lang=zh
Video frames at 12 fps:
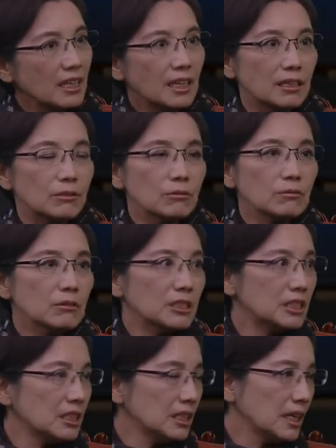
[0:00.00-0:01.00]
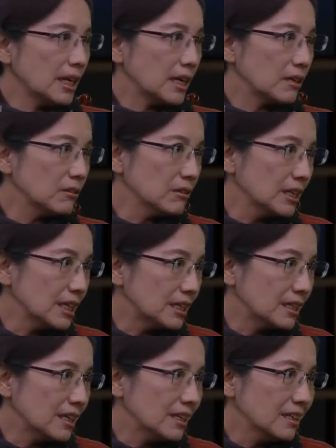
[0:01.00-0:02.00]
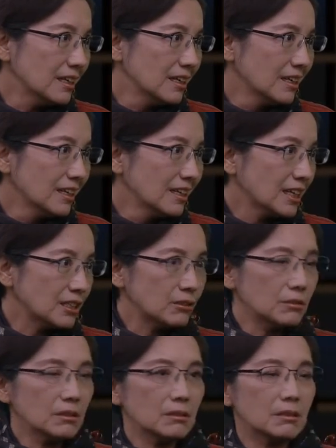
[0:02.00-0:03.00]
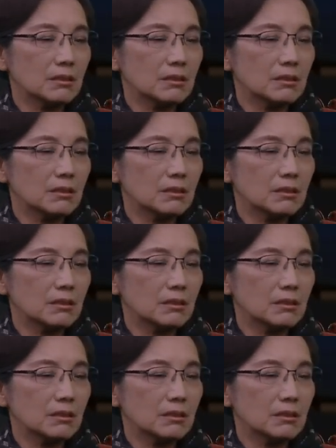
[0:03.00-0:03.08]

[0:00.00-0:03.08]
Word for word: 那中国今天还勾勒呢？对，但是